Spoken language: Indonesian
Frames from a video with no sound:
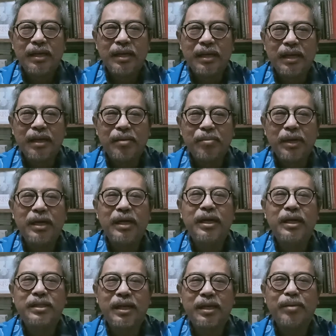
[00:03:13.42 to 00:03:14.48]
Ya, pada
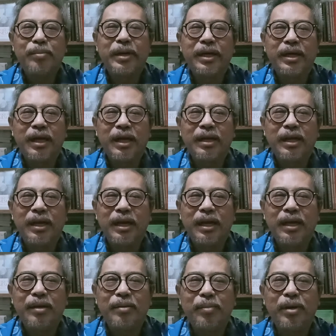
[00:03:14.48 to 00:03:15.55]
dasarnya mereka adalah
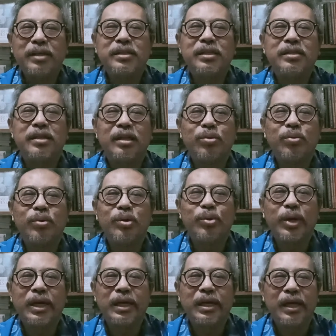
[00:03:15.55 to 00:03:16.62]
masih satu
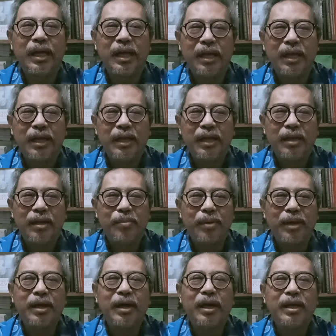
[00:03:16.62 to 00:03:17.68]
keluarga.
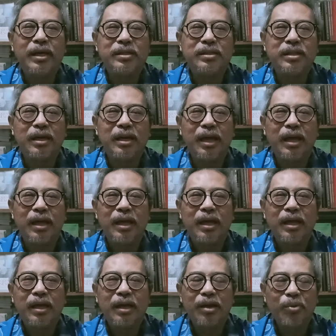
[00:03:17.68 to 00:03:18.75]
Maka istilah
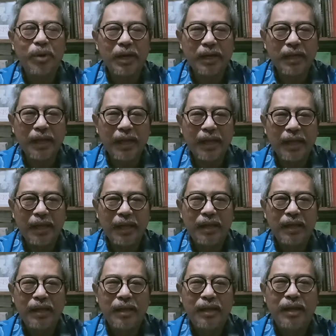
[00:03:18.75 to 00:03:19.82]
keluarga
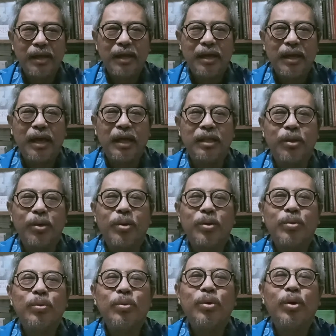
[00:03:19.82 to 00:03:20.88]
atau
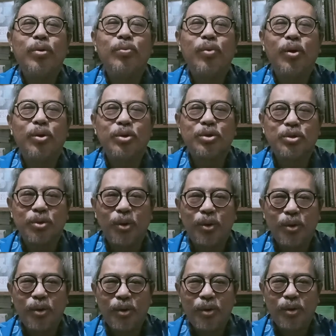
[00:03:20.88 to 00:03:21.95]
kulowongso
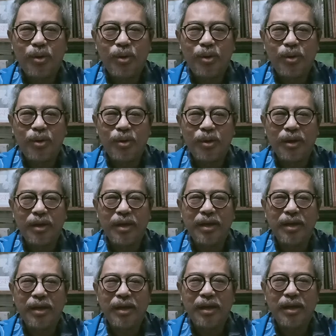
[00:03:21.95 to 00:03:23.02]
ya,
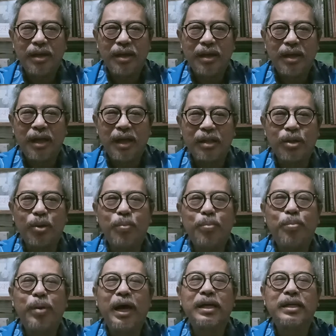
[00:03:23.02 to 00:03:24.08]
atau
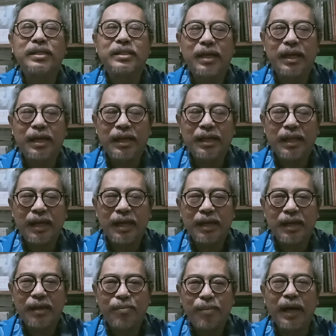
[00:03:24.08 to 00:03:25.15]
bangsa
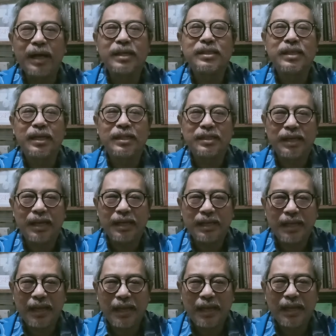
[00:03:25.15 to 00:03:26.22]
katakanlah bangsa
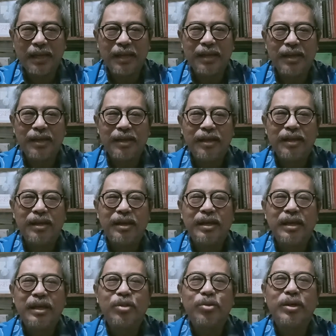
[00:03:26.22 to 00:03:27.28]
saya
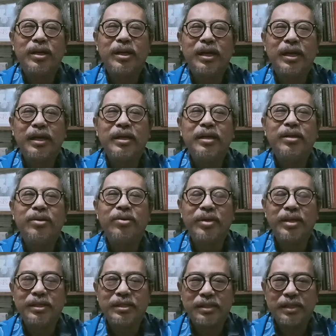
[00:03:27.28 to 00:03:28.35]
itu adalah
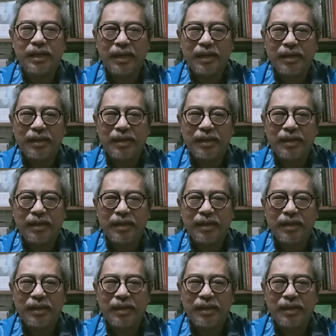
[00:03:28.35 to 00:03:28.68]
Indonesia.